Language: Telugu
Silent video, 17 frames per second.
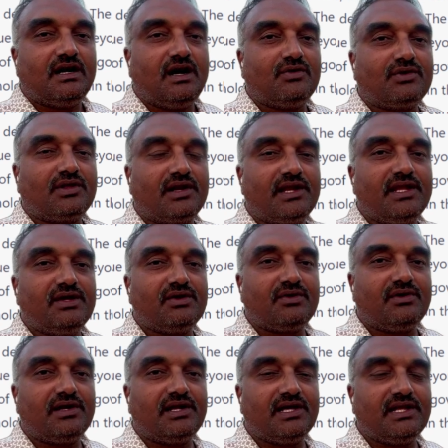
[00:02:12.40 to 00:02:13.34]
ఔటర్ రింగ్
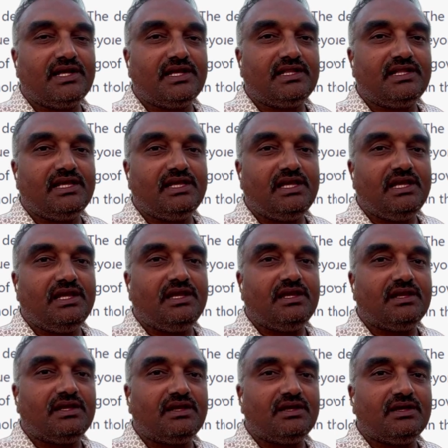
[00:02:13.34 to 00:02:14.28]
రోడ్ అనేది
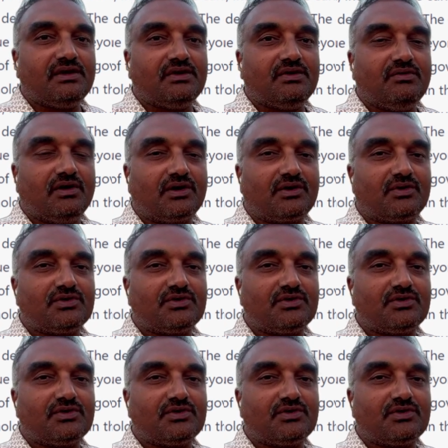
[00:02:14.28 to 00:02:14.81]
ఒక